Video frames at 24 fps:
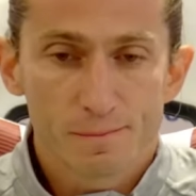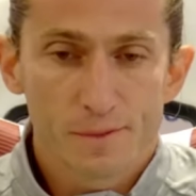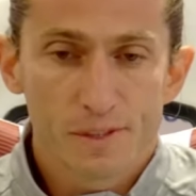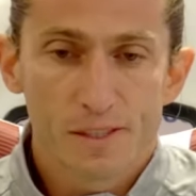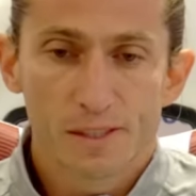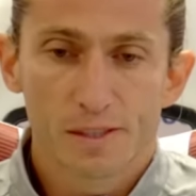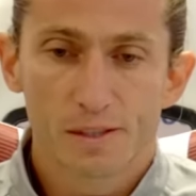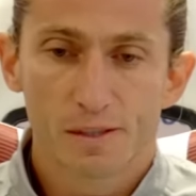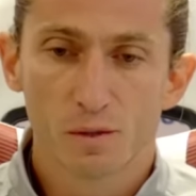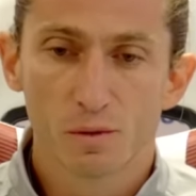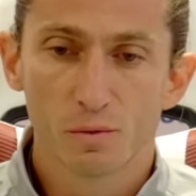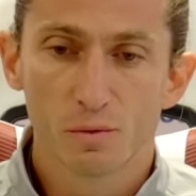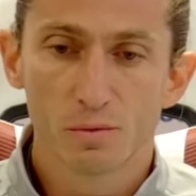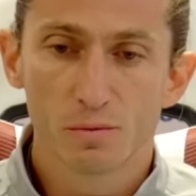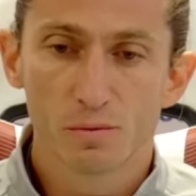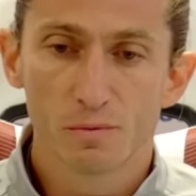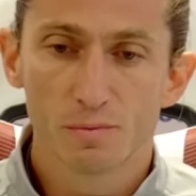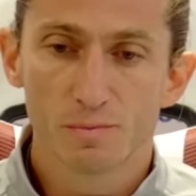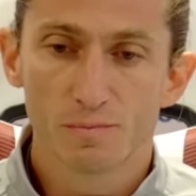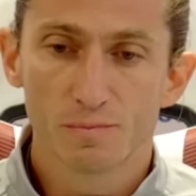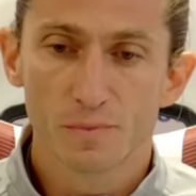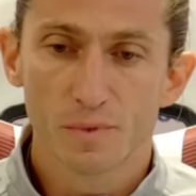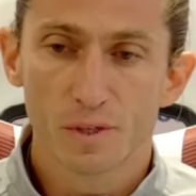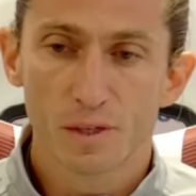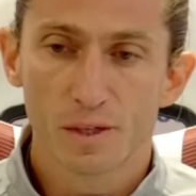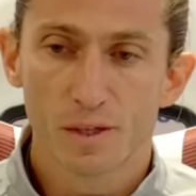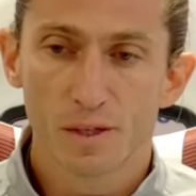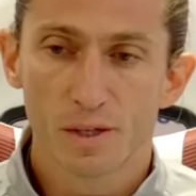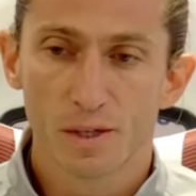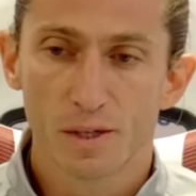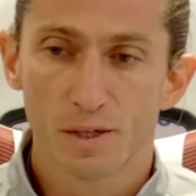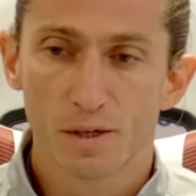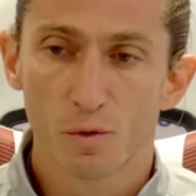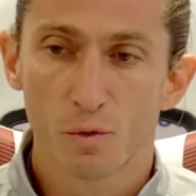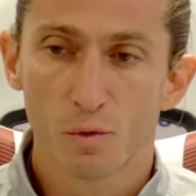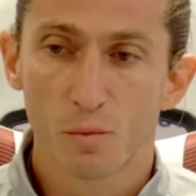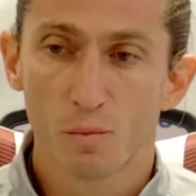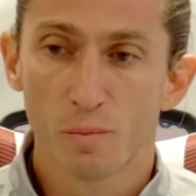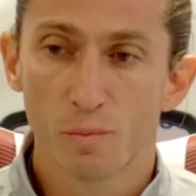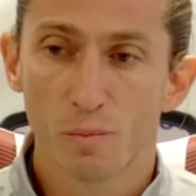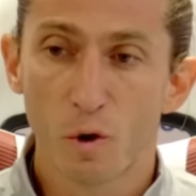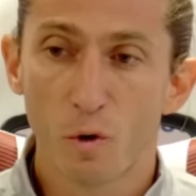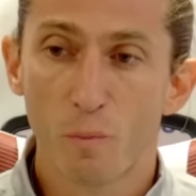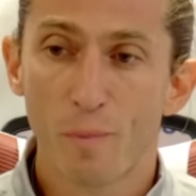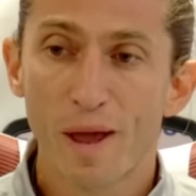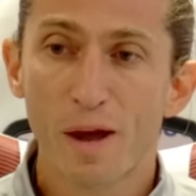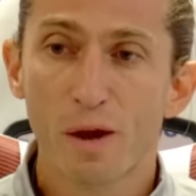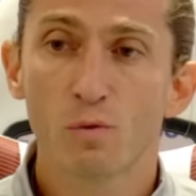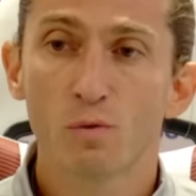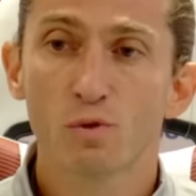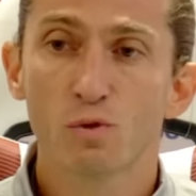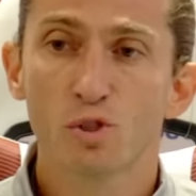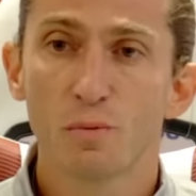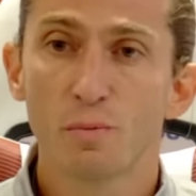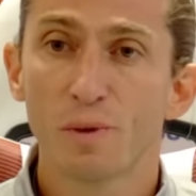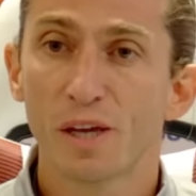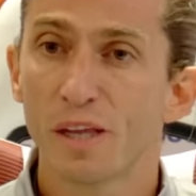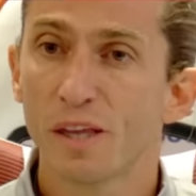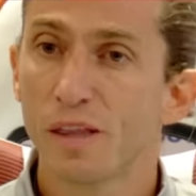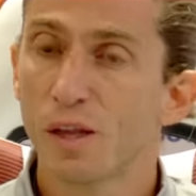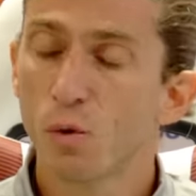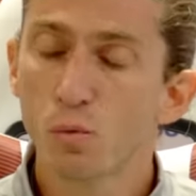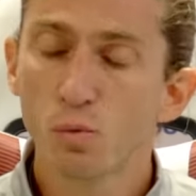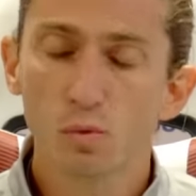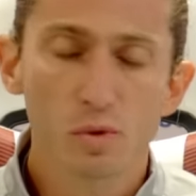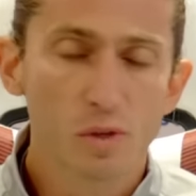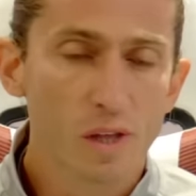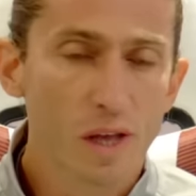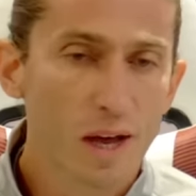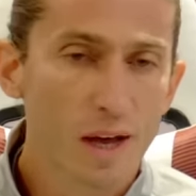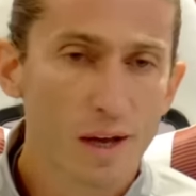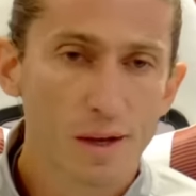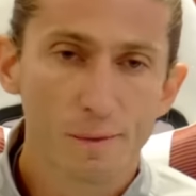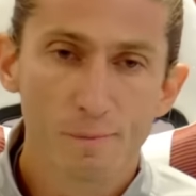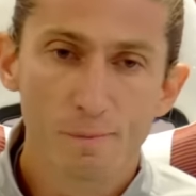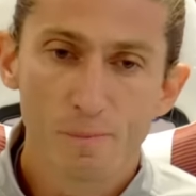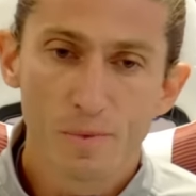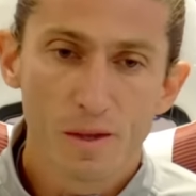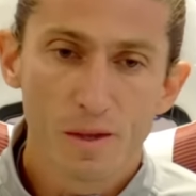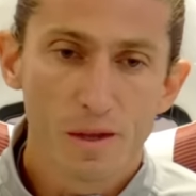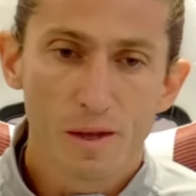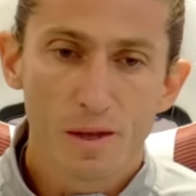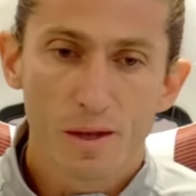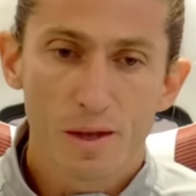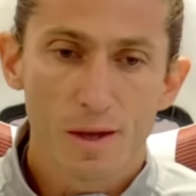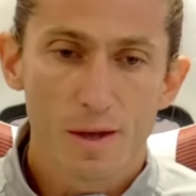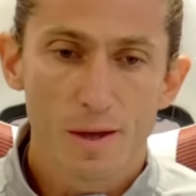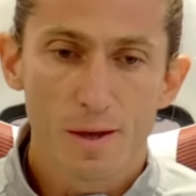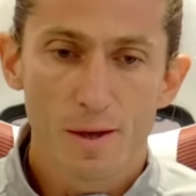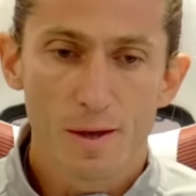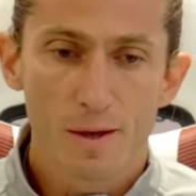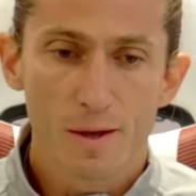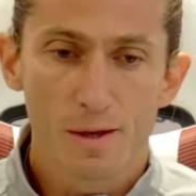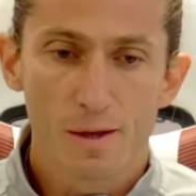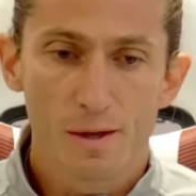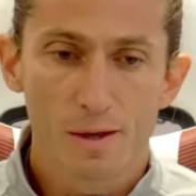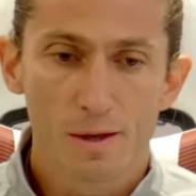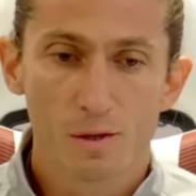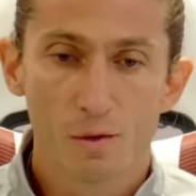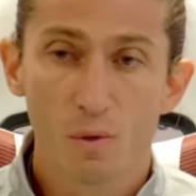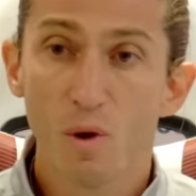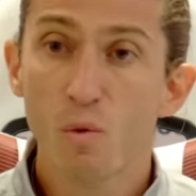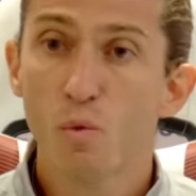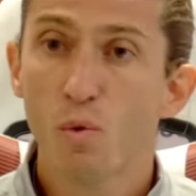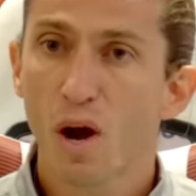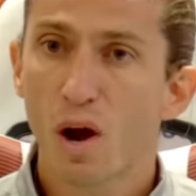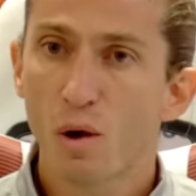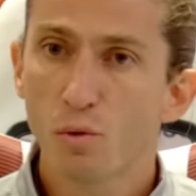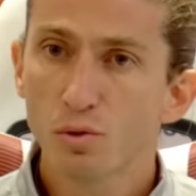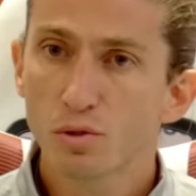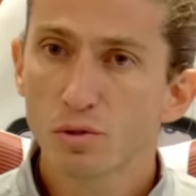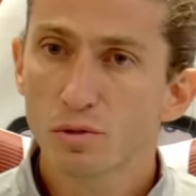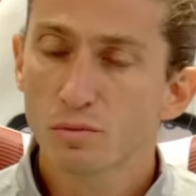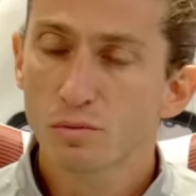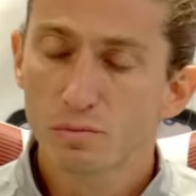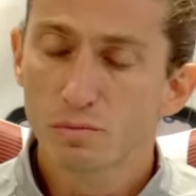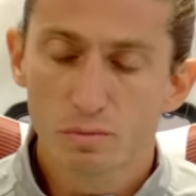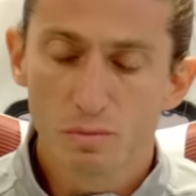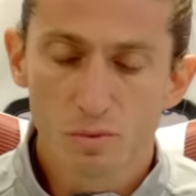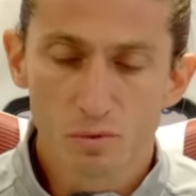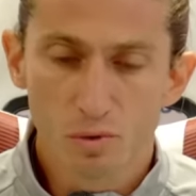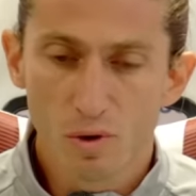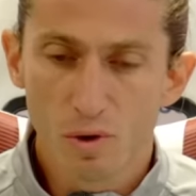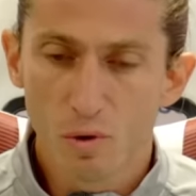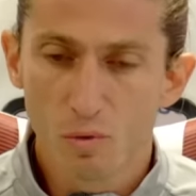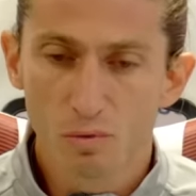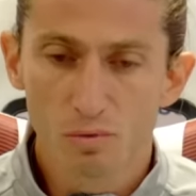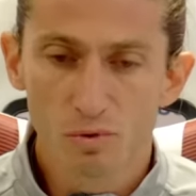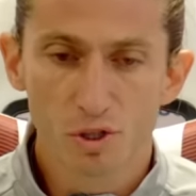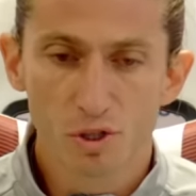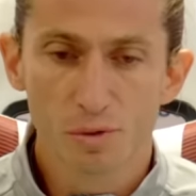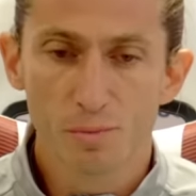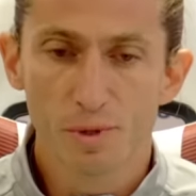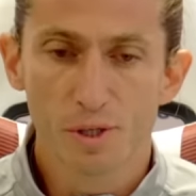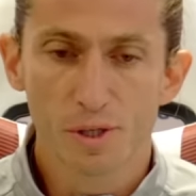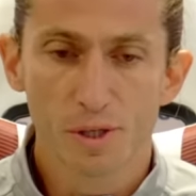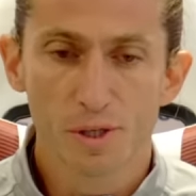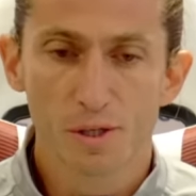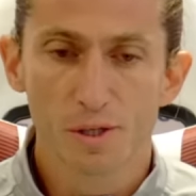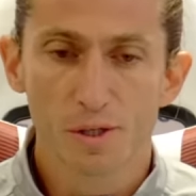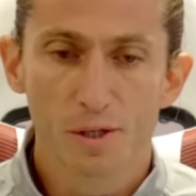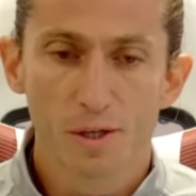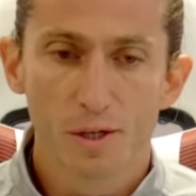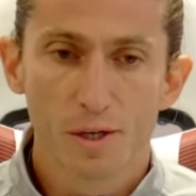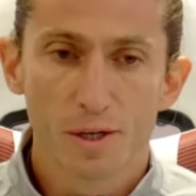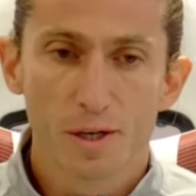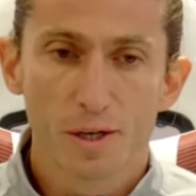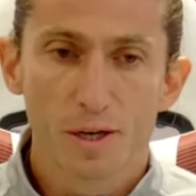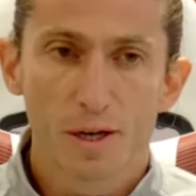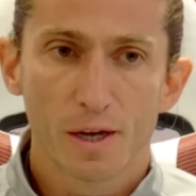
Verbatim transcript: Né? Então, é, eu, eu, pego um time que não está, é, não é um caos, não é um time